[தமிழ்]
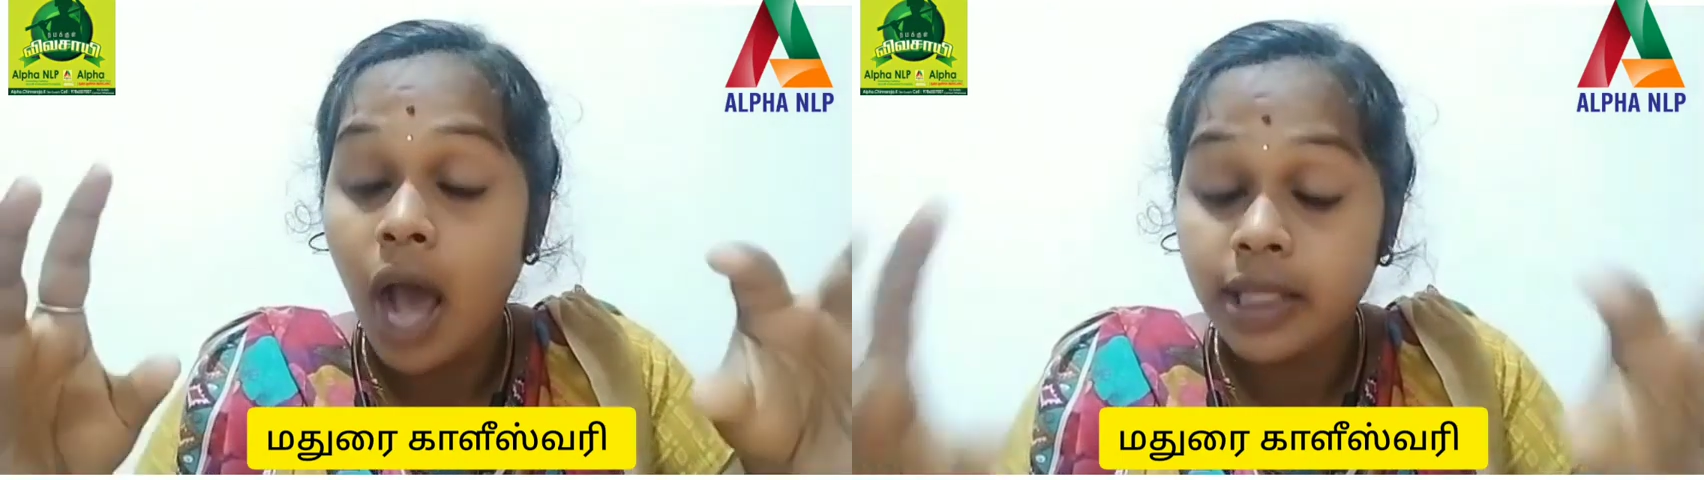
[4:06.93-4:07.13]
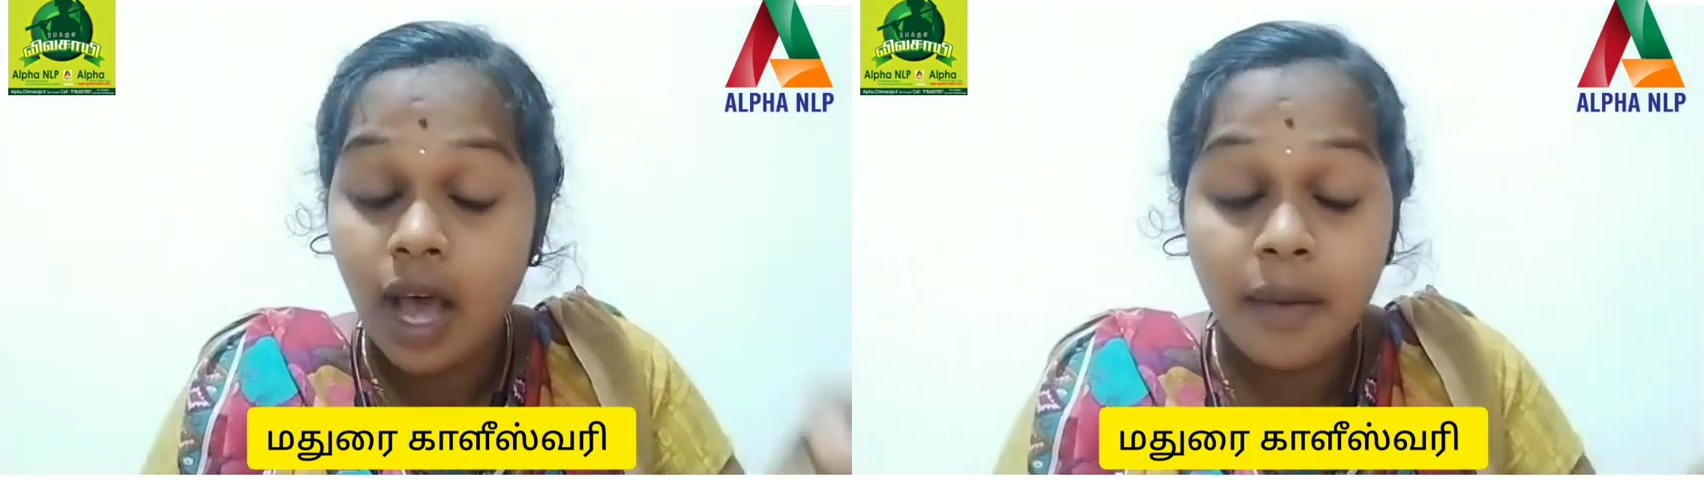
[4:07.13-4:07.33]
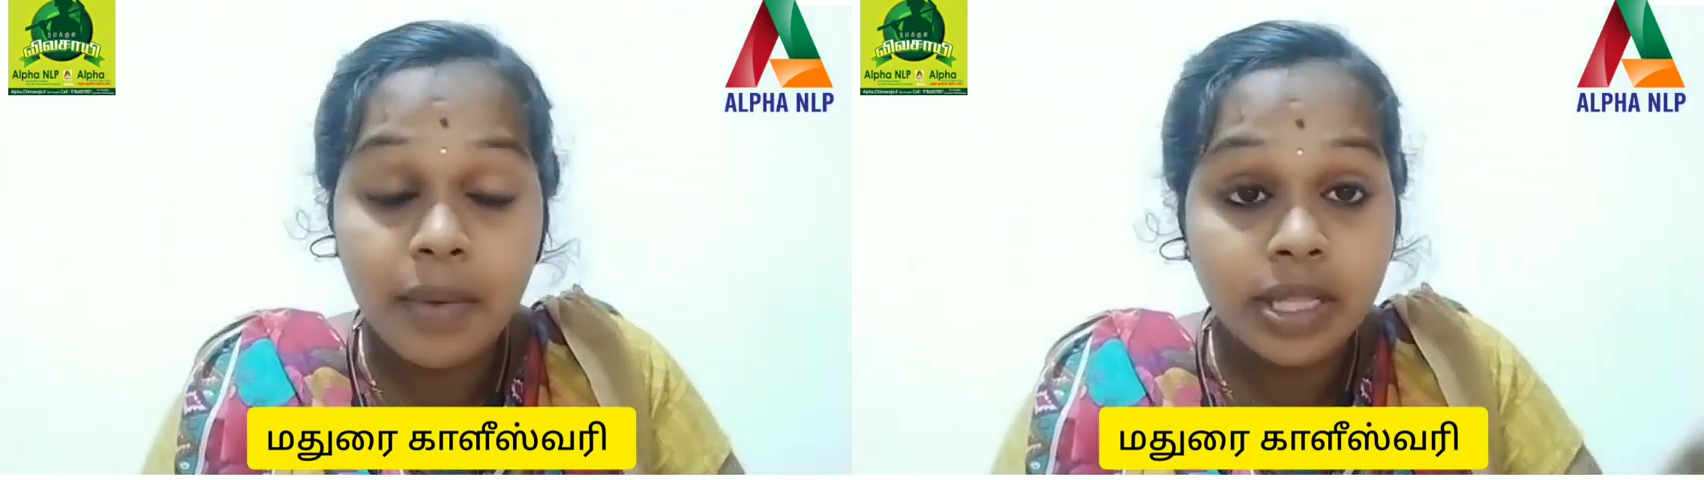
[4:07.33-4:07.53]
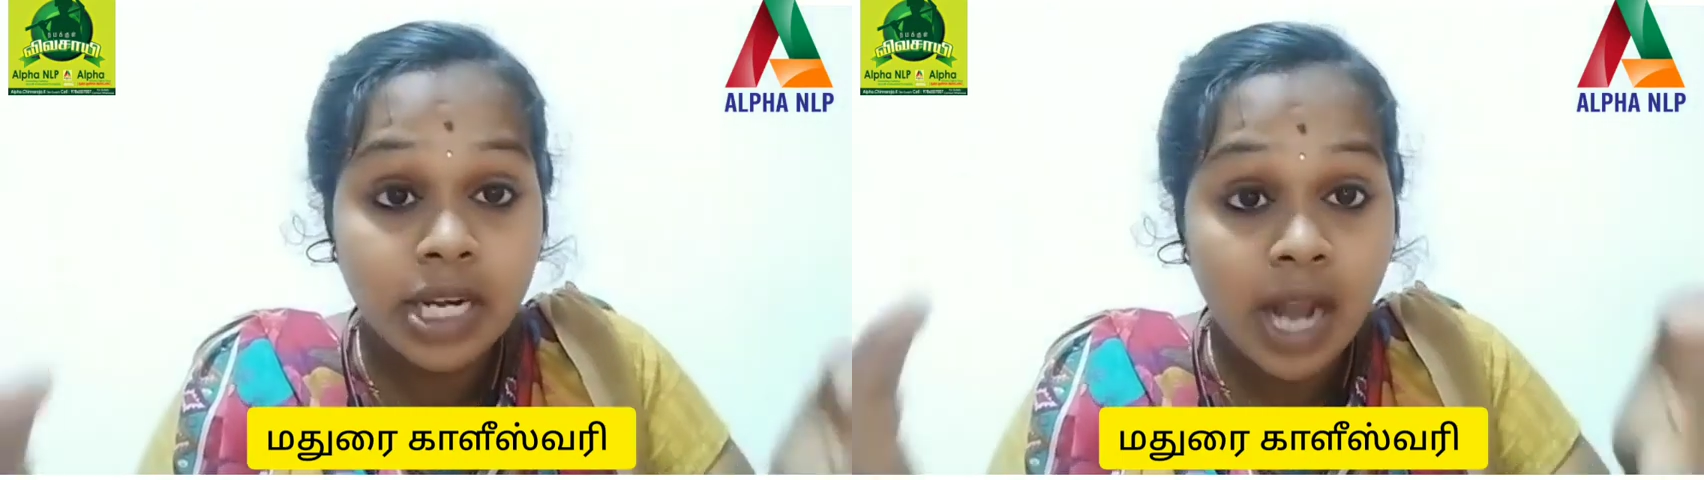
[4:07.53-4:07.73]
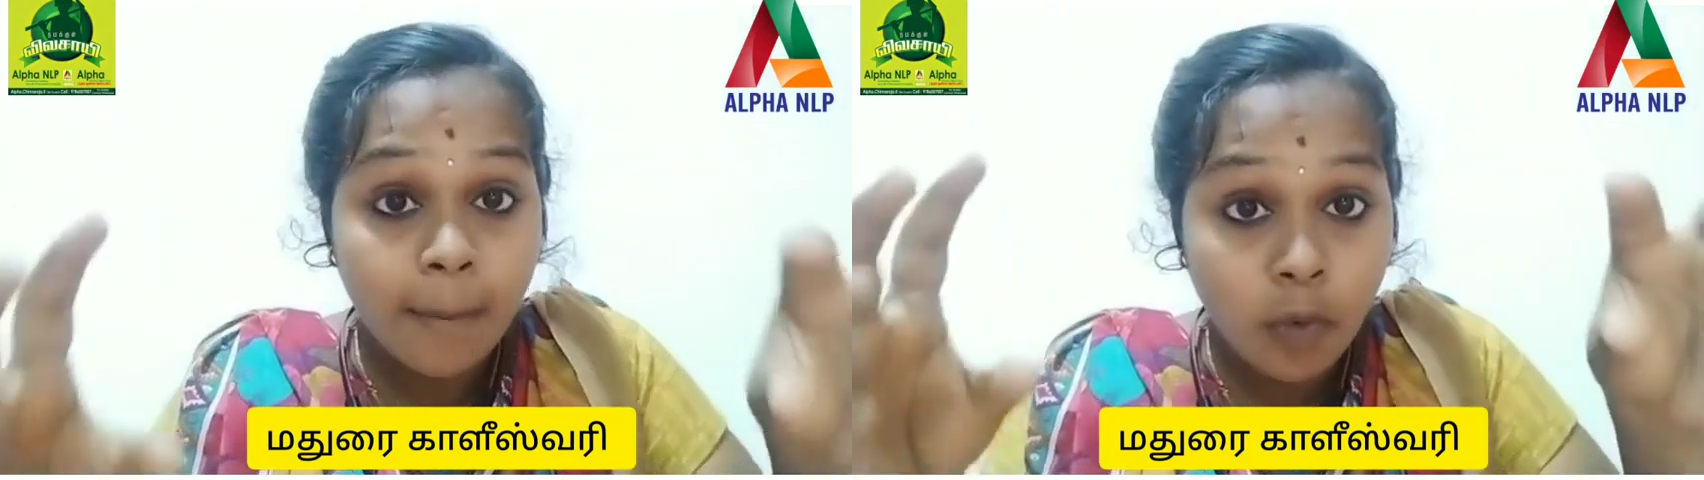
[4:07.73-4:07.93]
அதாவது
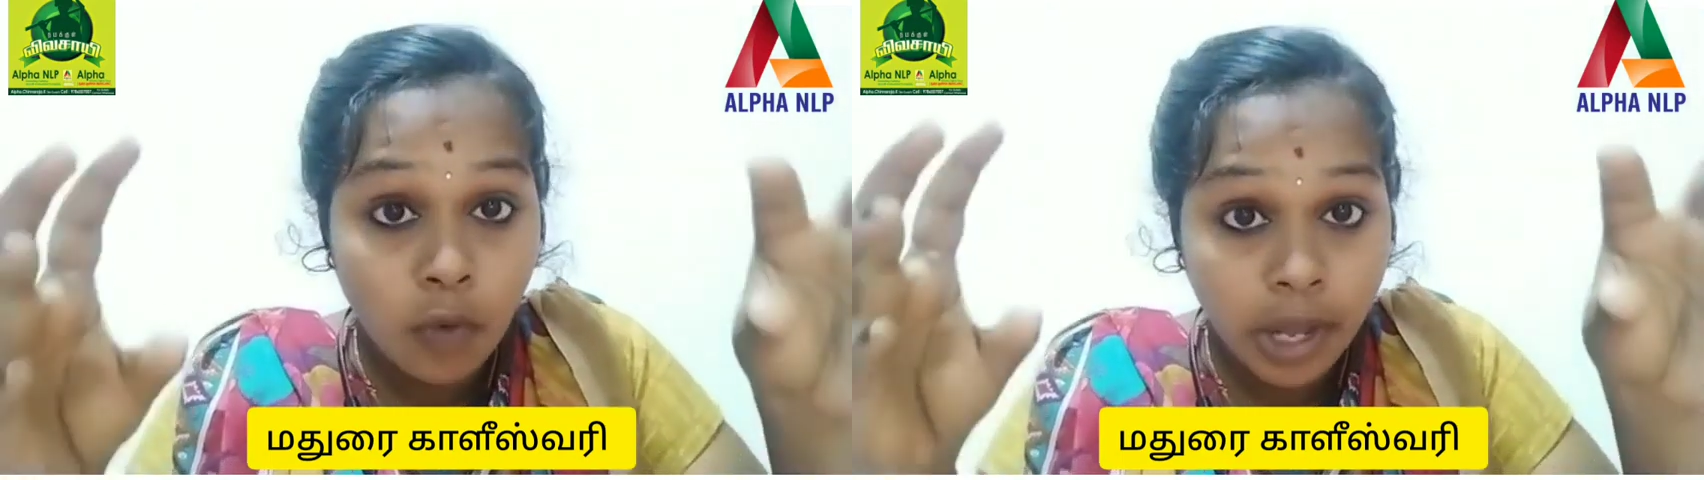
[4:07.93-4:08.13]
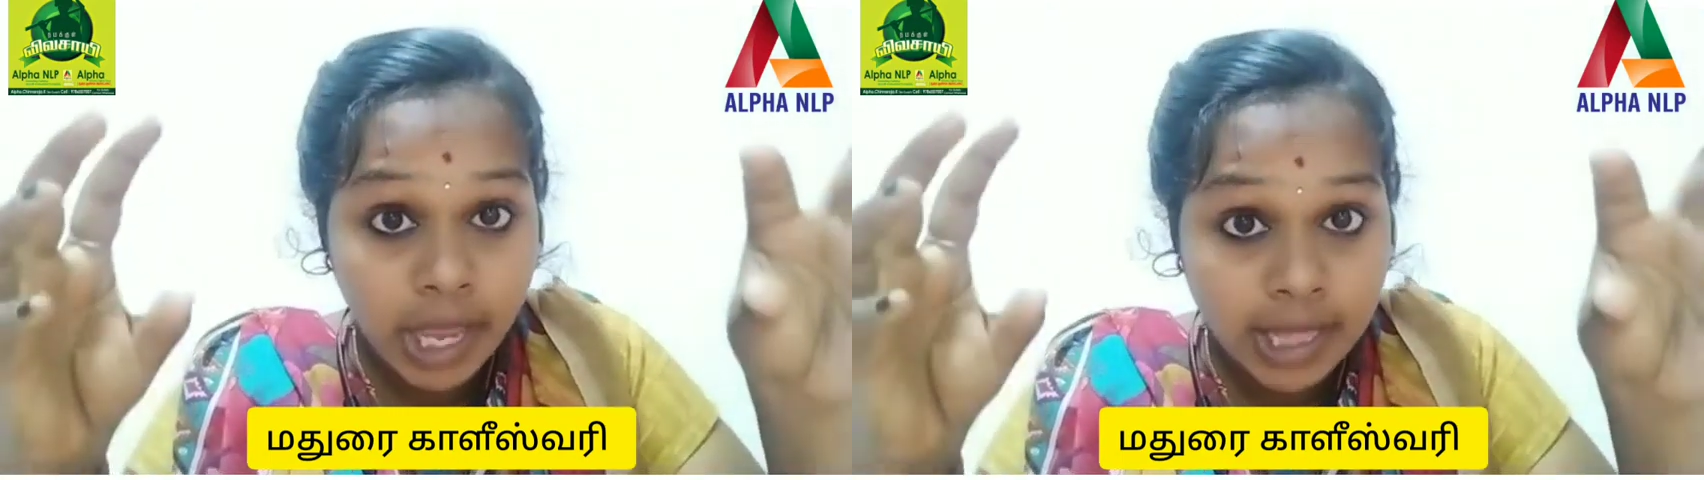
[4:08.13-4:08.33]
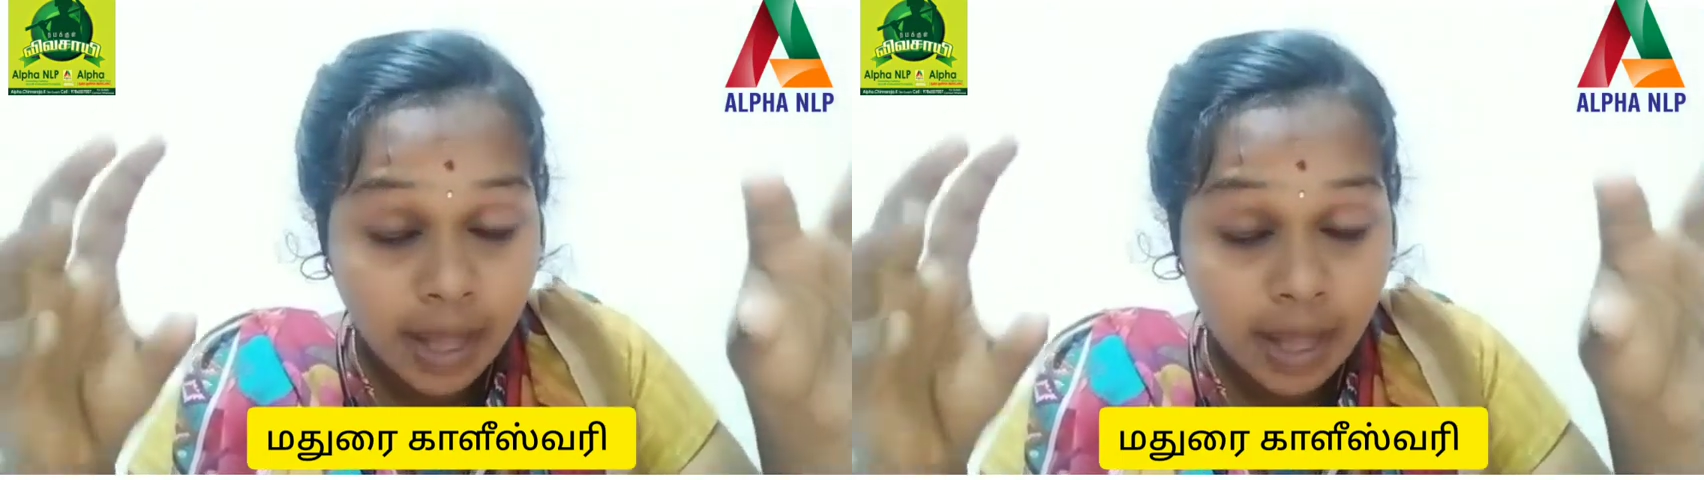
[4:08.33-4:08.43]
நம்முடைய